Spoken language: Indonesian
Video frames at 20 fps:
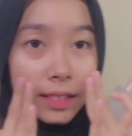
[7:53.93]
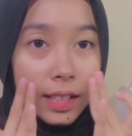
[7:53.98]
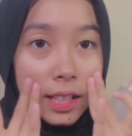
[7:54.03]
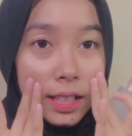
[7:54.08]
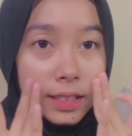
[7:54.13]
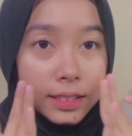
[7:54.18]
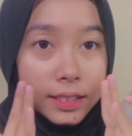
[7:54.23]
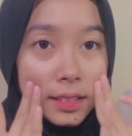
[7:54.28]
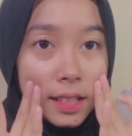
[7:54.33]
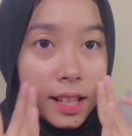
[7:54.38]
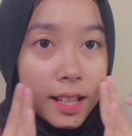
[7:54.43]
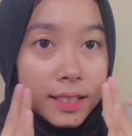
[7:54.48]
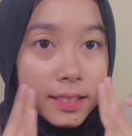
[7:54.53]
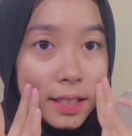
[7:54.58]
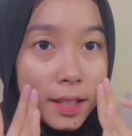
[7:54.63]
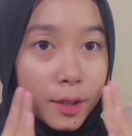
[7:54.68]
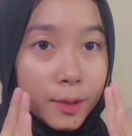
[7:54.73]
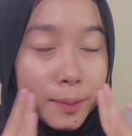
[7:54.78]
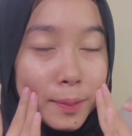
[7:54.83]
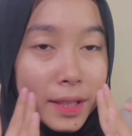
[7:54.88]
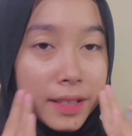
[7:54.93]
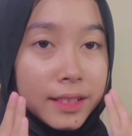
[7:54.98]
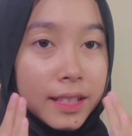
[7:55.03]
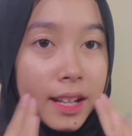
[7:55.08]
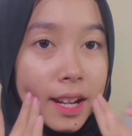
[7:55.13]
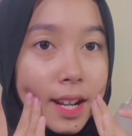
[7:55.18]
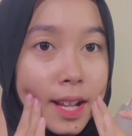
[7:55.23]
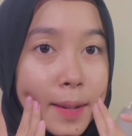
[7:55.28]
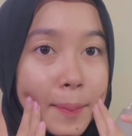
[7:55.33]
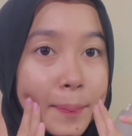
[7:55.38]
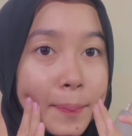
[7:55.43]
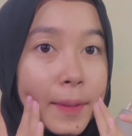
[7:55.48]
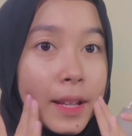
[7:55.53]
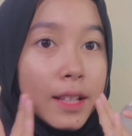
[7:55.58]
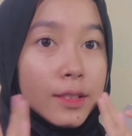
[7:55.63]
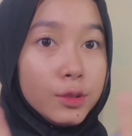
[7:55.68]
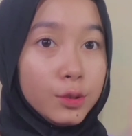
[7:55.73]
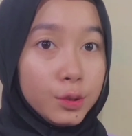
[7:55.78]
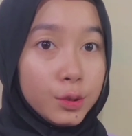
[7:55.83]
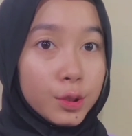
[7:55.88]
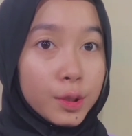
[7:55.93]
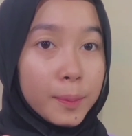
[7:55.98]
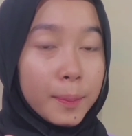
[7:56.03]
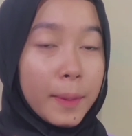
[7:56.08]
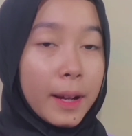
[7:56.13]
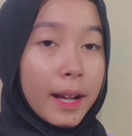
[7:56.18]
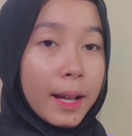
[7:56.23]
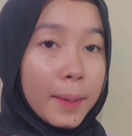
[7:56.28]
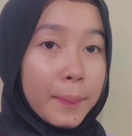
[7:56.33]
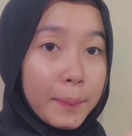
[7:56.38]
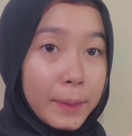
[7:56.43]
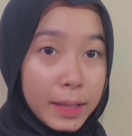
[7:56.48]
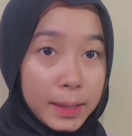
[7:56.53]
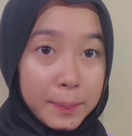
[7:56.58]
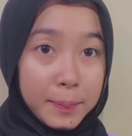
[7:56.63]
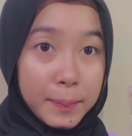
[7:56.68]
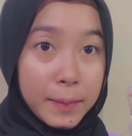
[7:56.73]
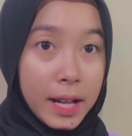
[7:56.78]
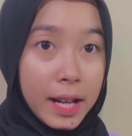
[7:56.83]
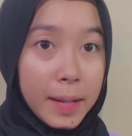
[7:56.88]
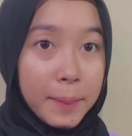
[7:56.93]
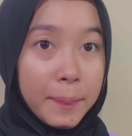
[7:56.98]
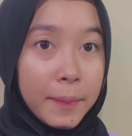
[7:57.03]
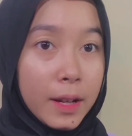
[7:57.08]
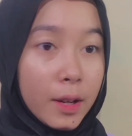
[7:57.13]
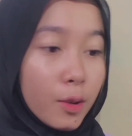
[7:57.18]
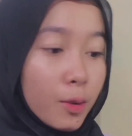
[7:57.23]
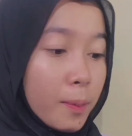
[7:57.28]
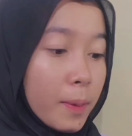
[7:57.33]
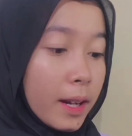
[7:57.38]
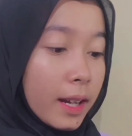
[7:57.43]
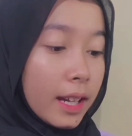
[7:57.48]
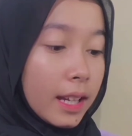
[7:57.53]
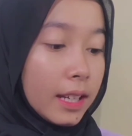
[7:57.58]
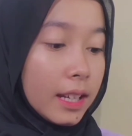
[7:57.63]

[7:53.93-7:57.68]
setelah serumnya nyerap lanjut pakai pelembab aku pakai